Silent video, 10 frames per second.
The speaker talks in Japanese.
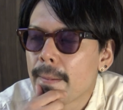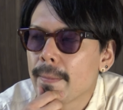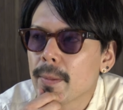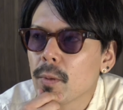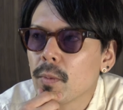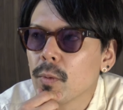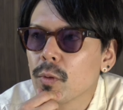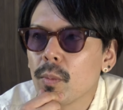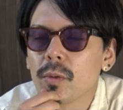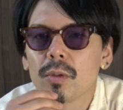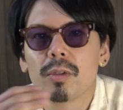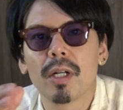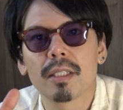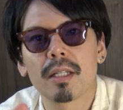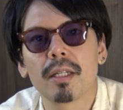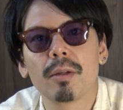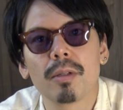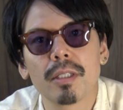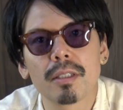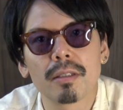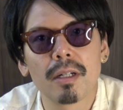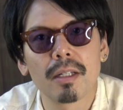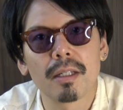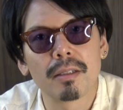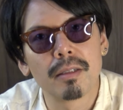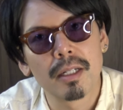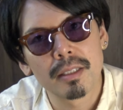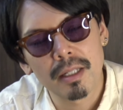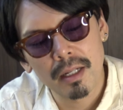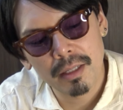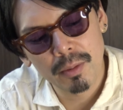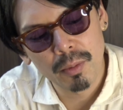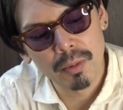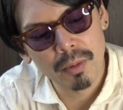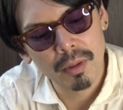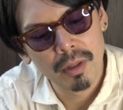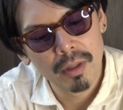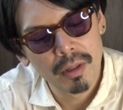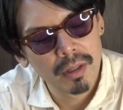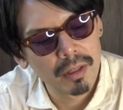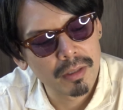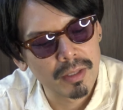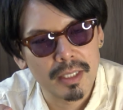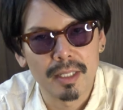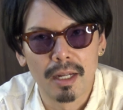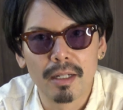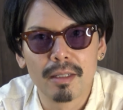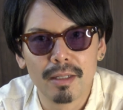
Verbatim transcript: うんと、もともとグラサン用に作られたグラサン用のグラサン